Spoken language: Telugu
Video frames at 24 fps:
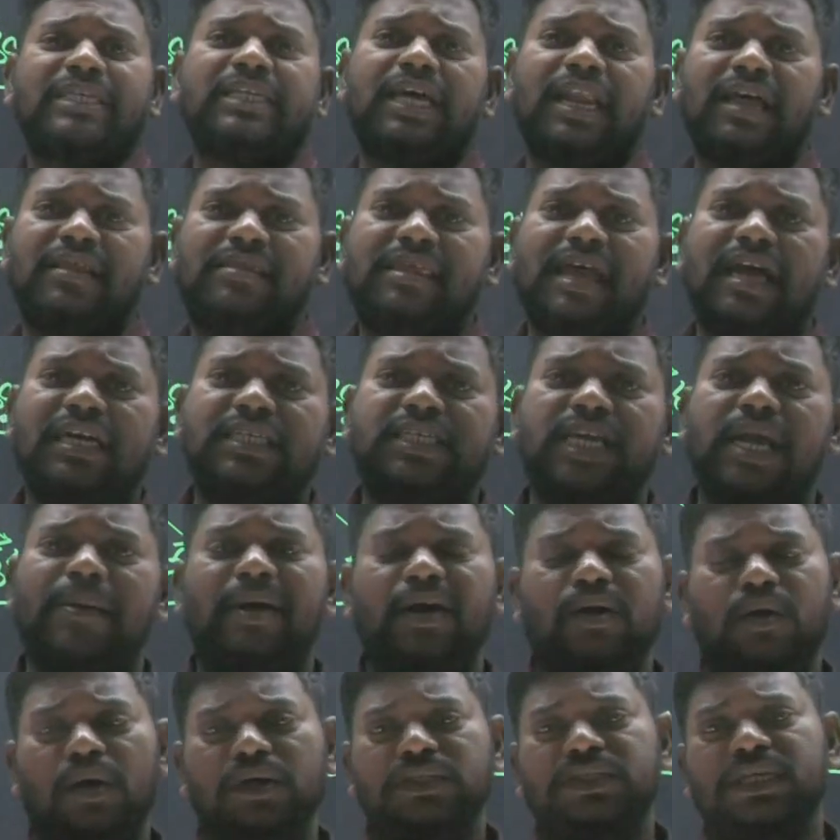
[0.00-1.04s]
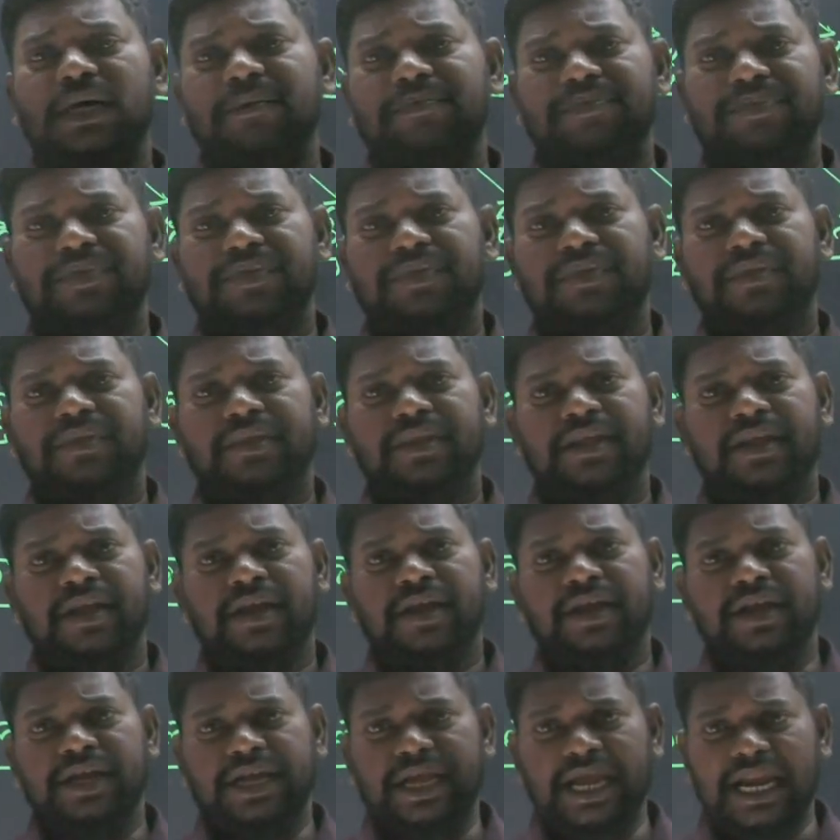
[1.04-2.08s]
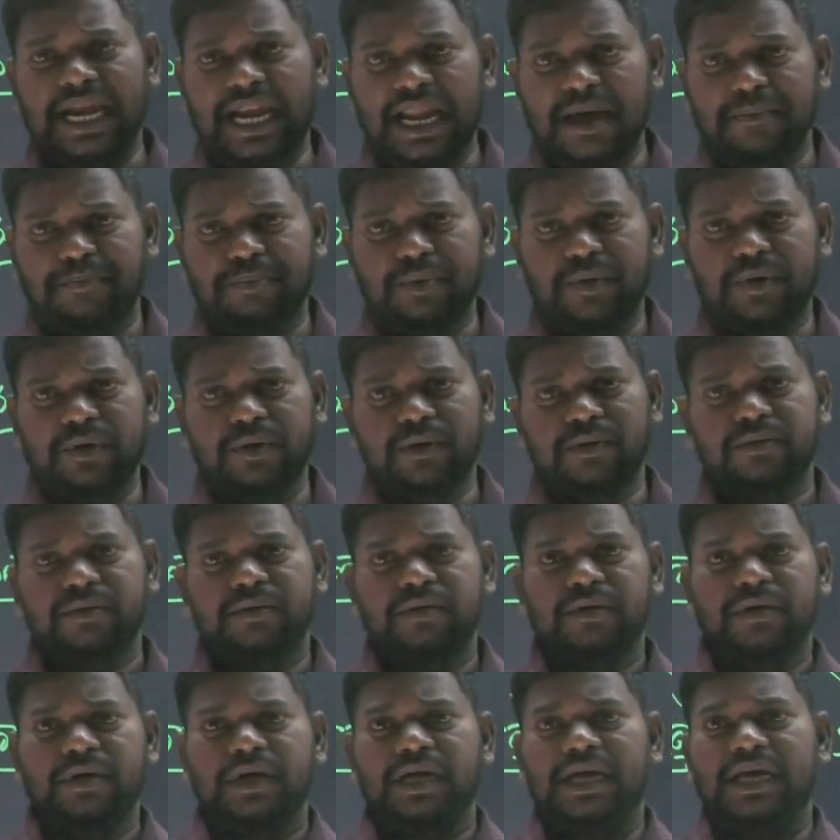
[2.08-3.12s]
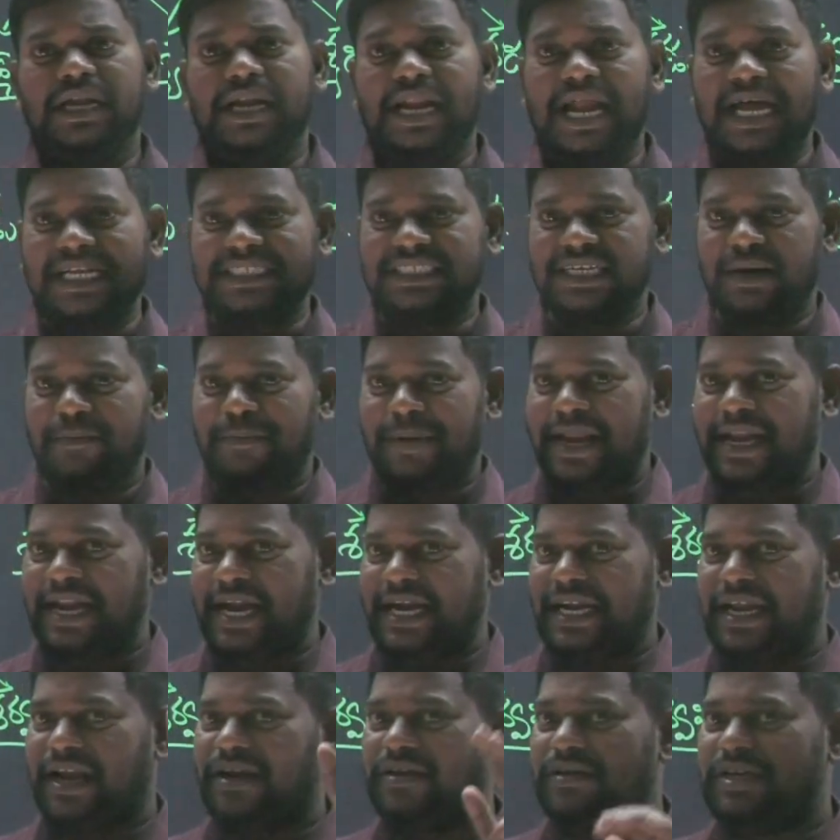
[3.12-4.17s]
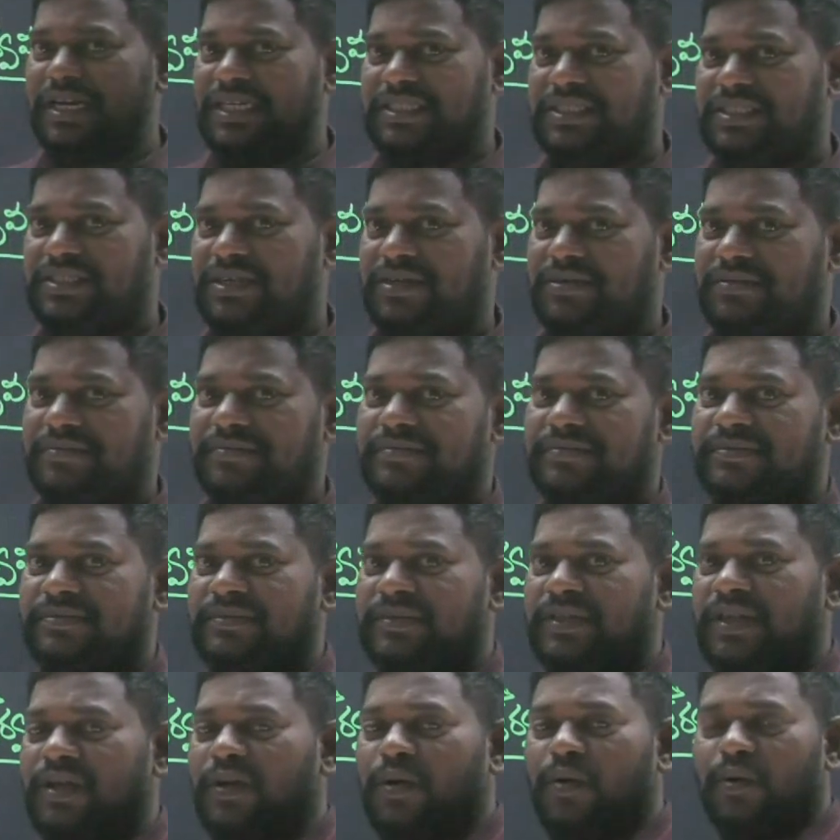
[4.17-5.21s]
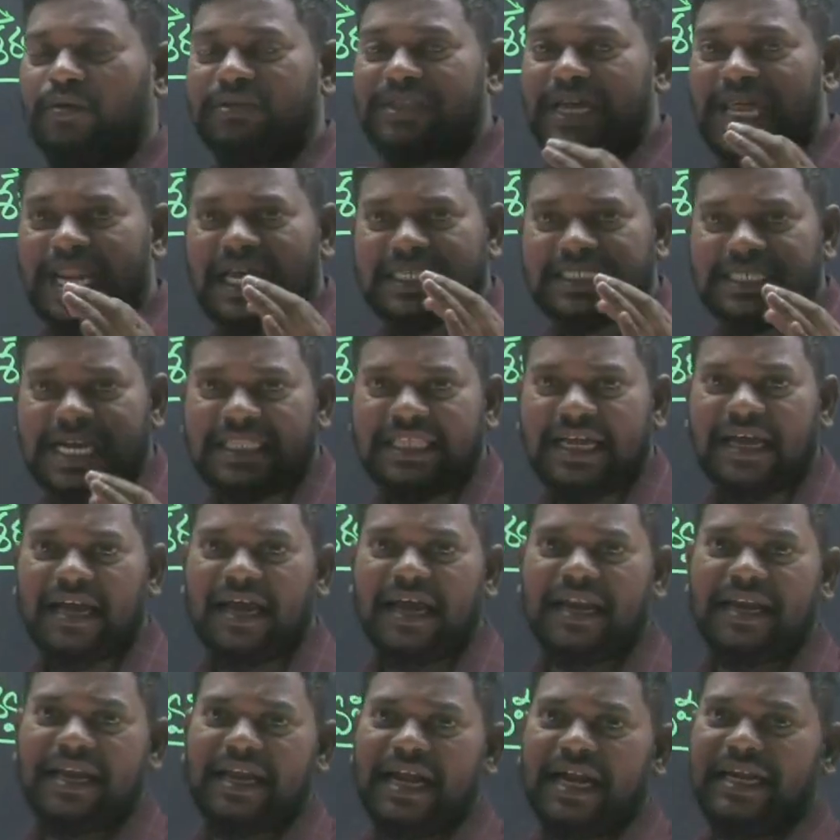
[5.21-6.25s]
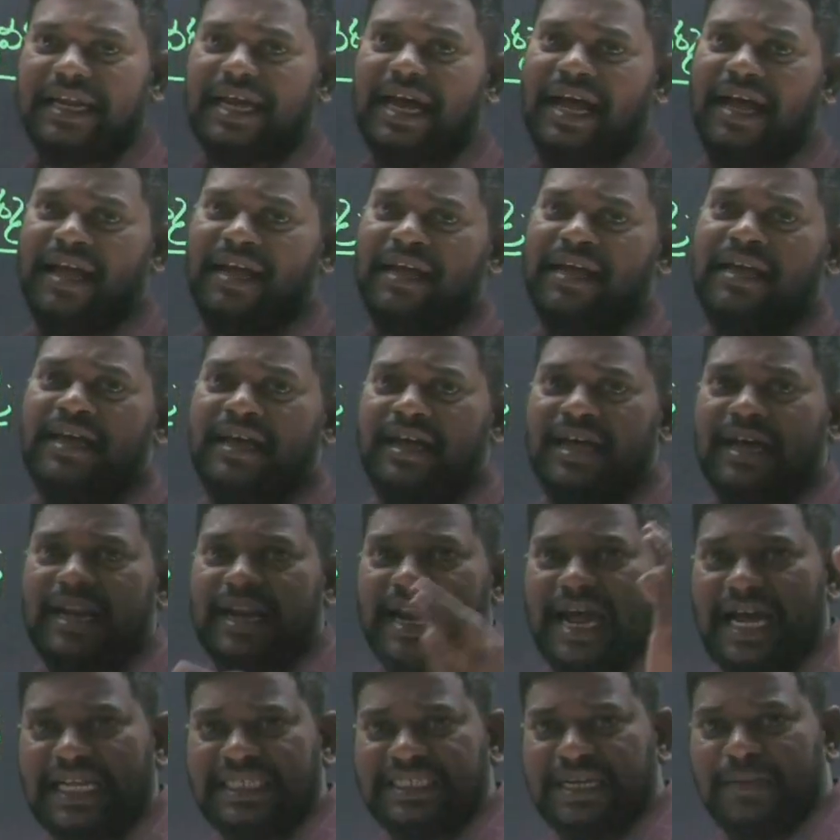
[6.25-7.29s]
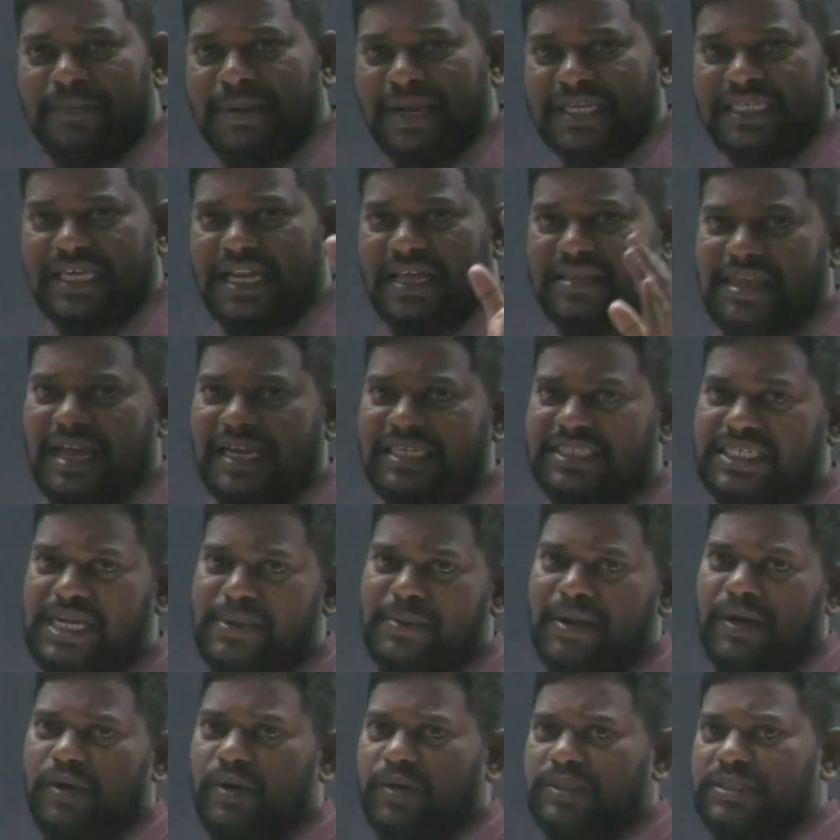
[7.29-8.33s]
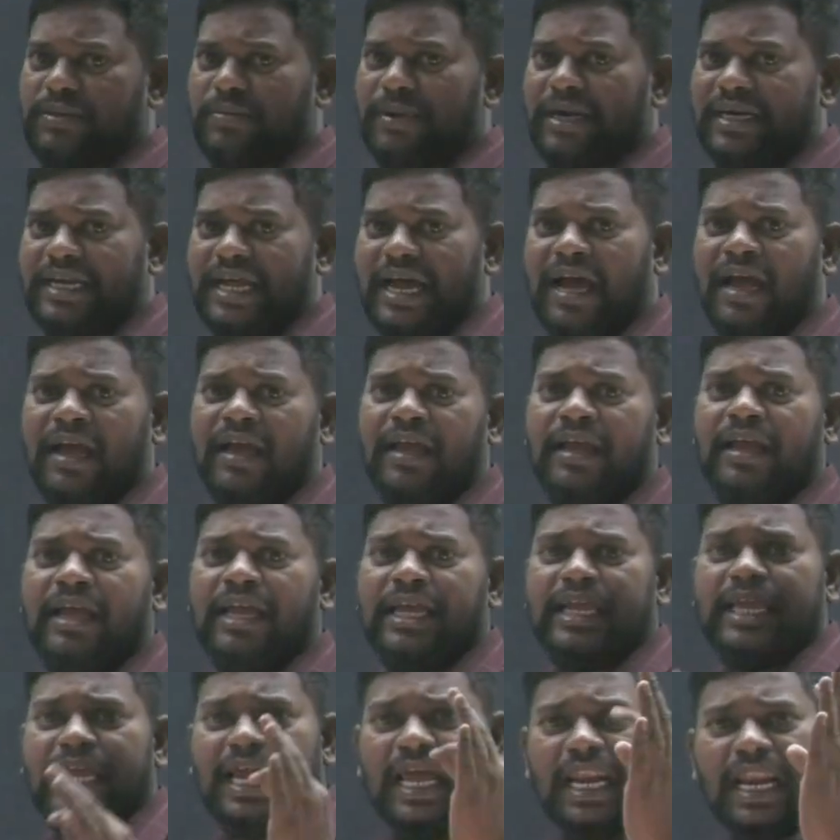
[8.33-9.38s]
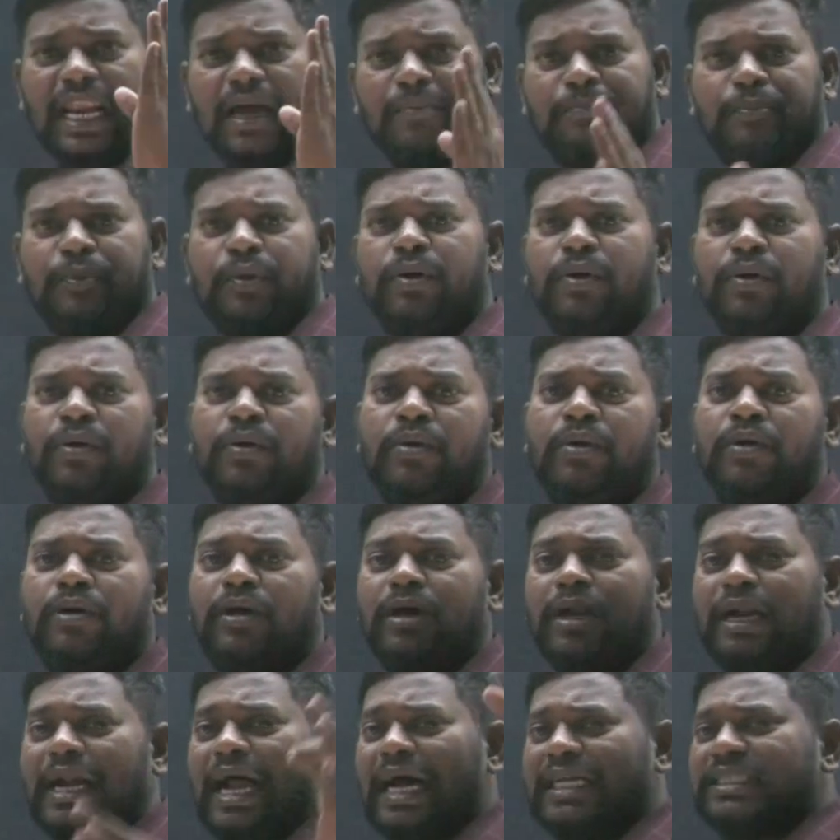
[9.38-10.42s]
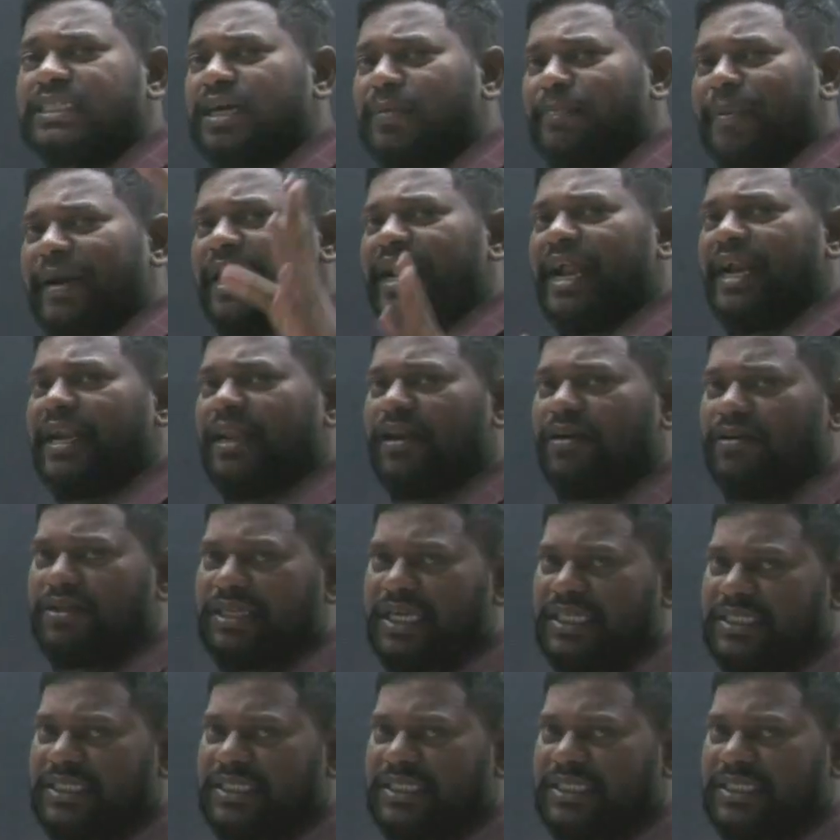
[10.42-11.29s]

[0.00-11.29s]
ప్రజల సంక్షేమం కోసం ఎల్లప్పుడూ రాజ్య పర్యటనలు చేస్తాడు కుంతల శాతకర్ణి అట రాజ్య ప్రజల సంక్షేమం కోసమట ఎల్లప్పుడూ రాజ్య పర్యటనలు